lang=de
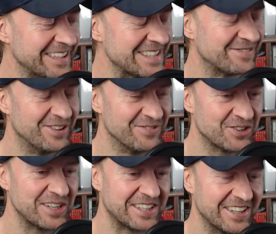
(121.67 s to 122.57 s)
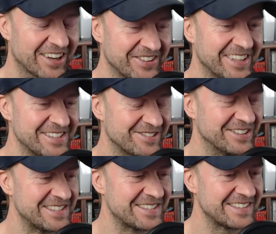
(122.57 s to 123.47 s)
Es war wirklich hart. Also
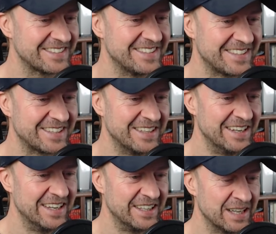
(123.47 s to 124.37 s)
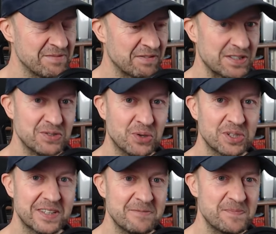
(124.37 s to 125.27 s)
es, ich, ich habe ja versucht,
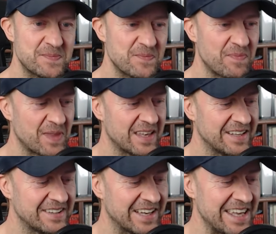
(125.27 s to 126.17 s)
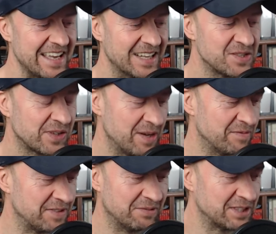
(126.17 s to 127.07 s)
dagegen
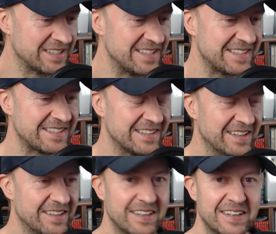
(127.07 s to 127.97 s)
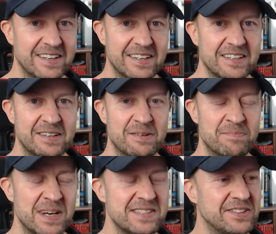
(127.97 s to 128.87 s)
anzukämpfen, aber das ist, äh,
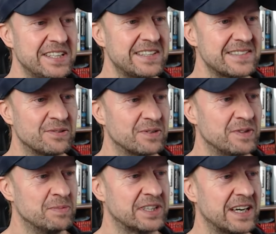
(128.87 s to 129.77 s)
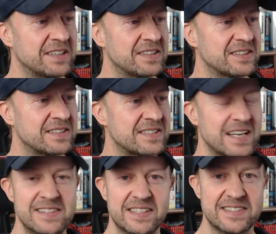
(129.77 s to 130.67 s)
machst du nichts irgendwie. Mir tat das
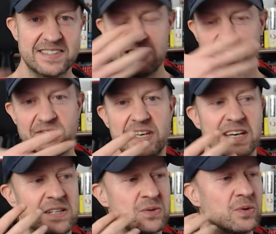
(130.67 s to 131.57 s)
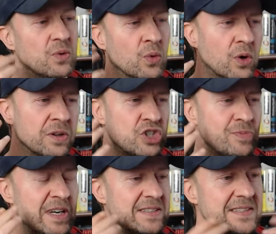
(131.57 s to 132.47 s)
ganze Gesicht weh, also
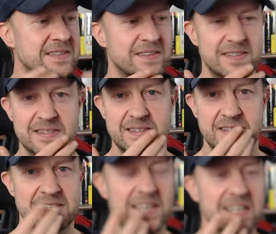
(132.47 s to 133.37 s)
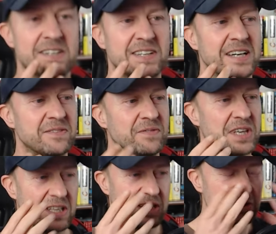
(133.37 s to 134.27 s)
Ohrenschmerzen, die Zähne taten
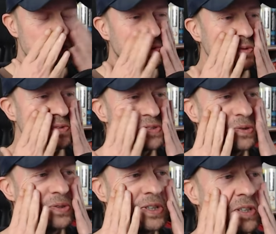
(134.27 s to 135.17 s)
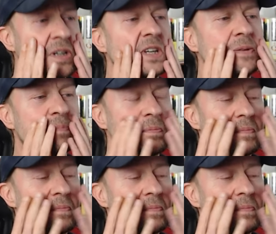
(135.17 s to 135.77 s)
weh, hier so, so hier im